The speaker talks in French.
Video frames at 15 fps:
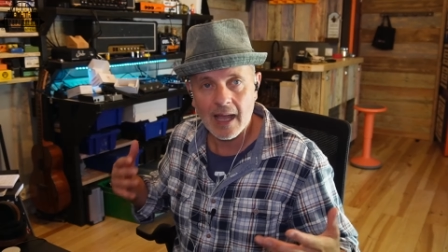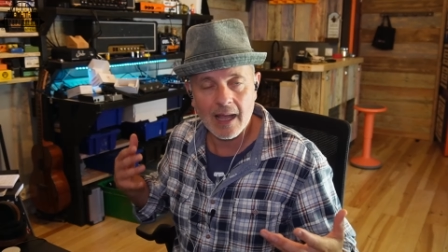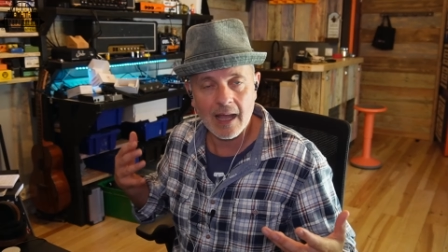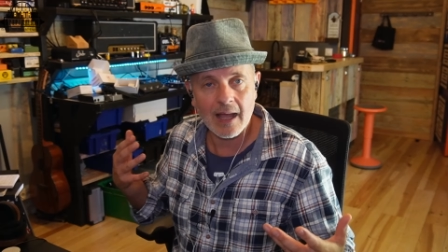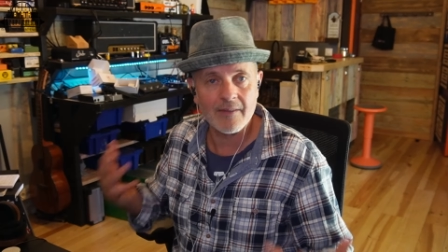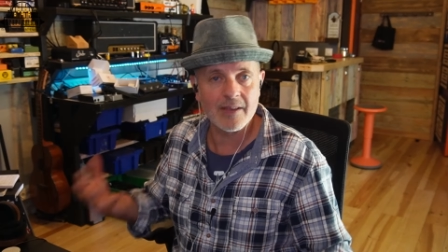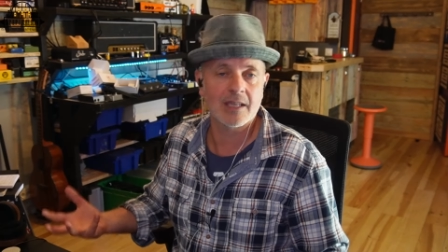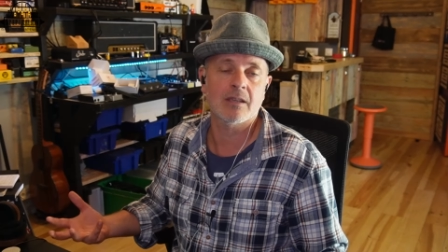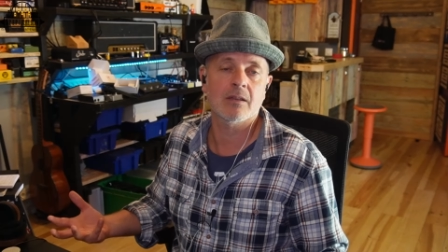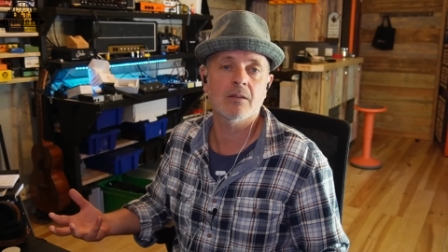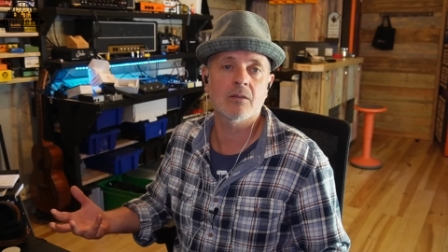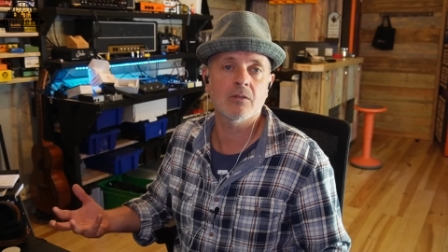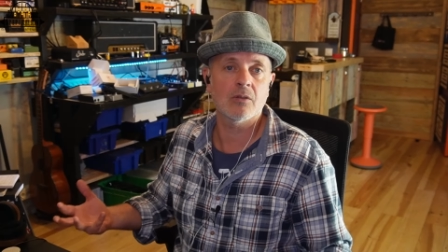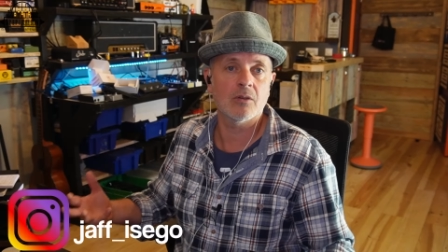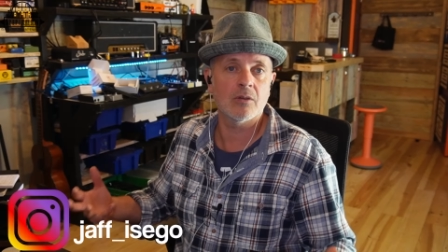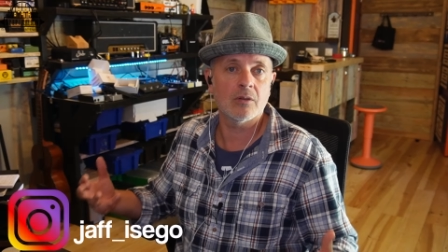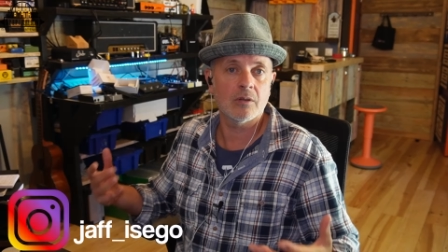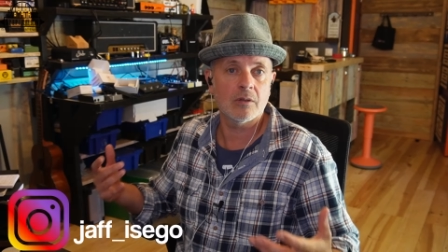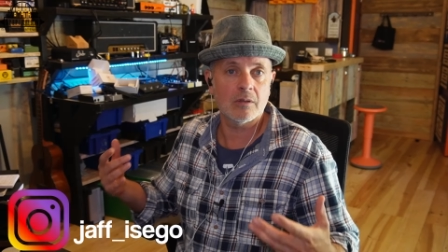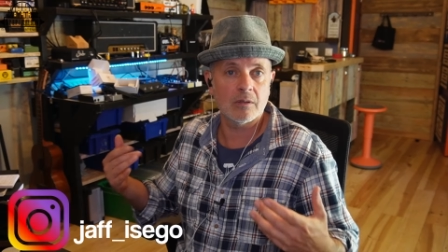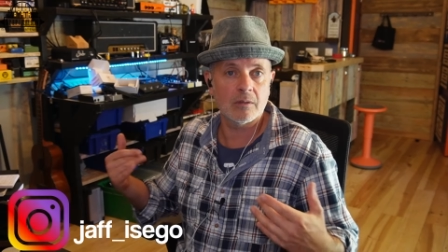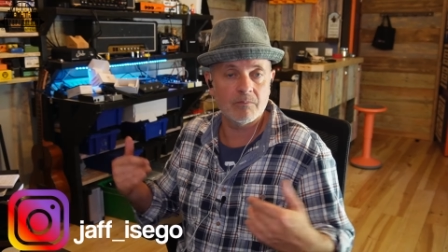avec
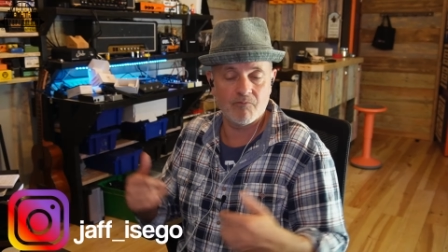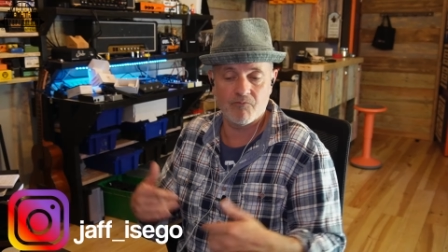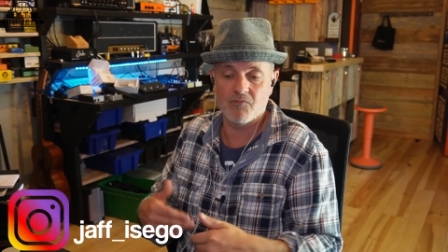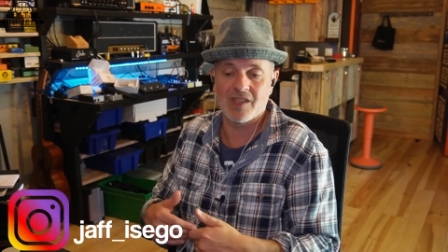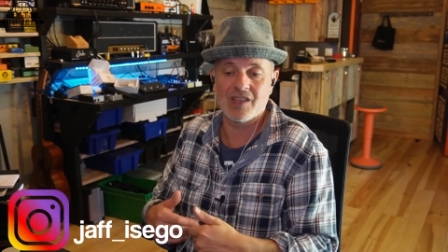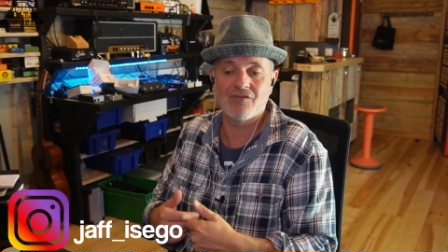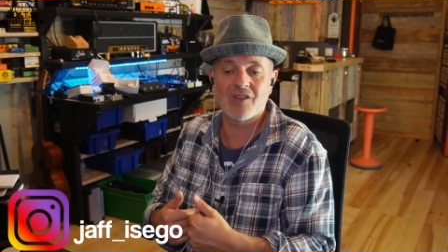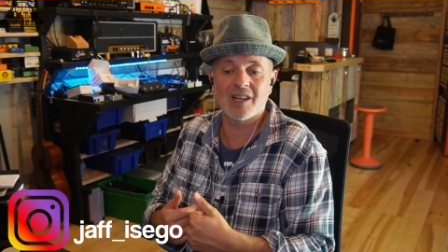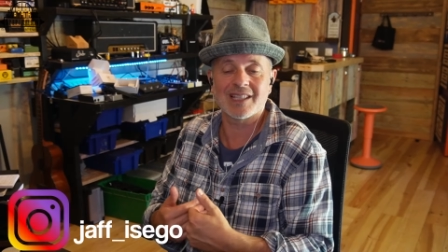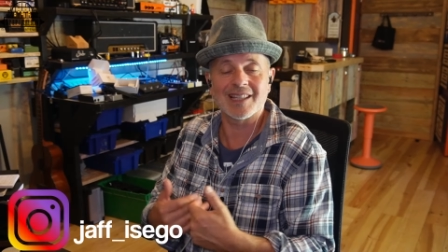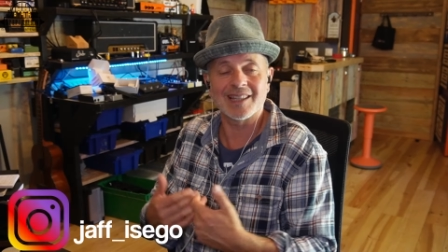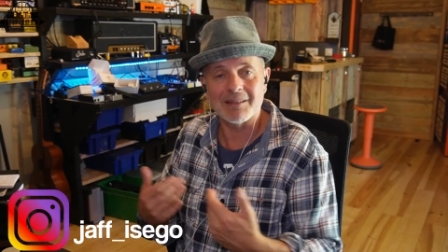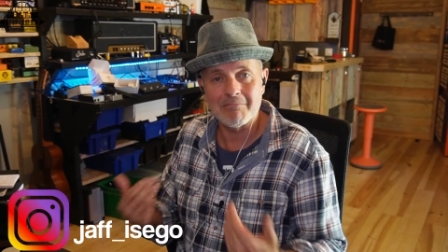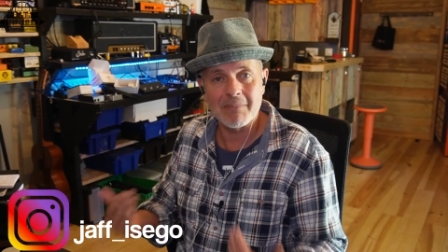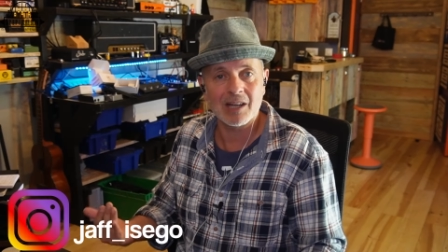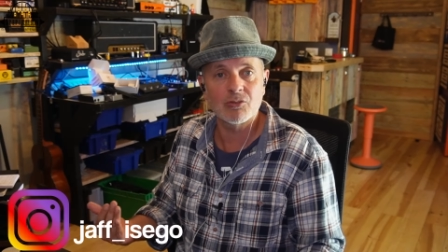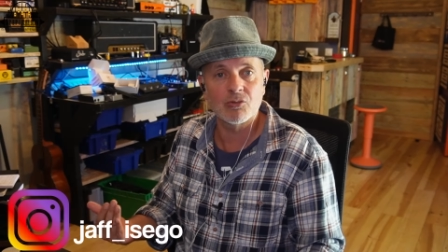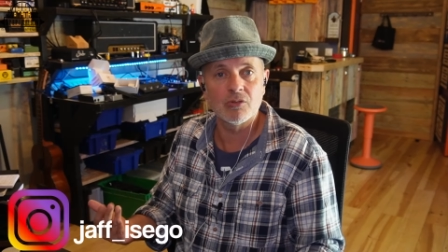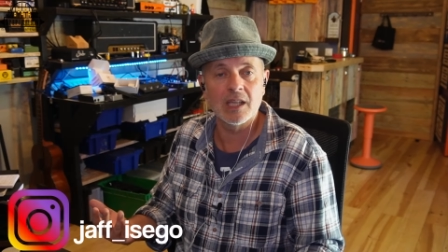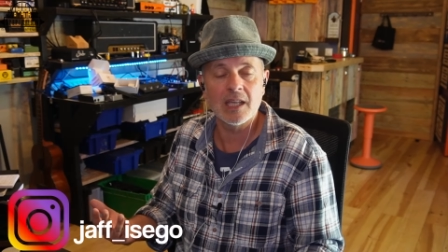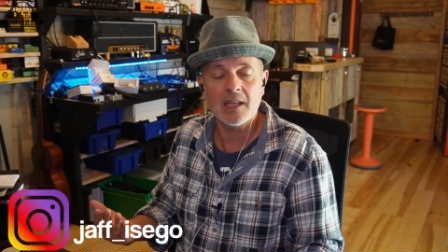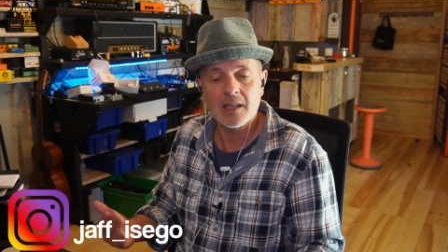des voix qui étaient mal
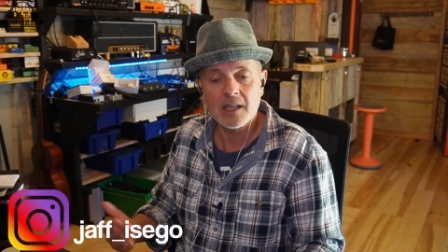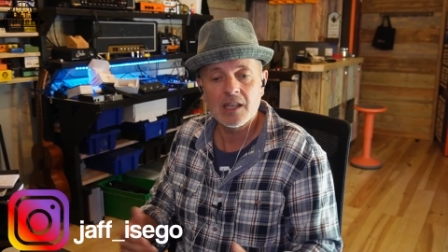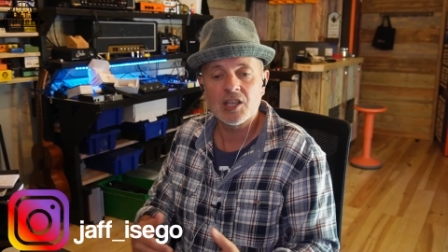tunées.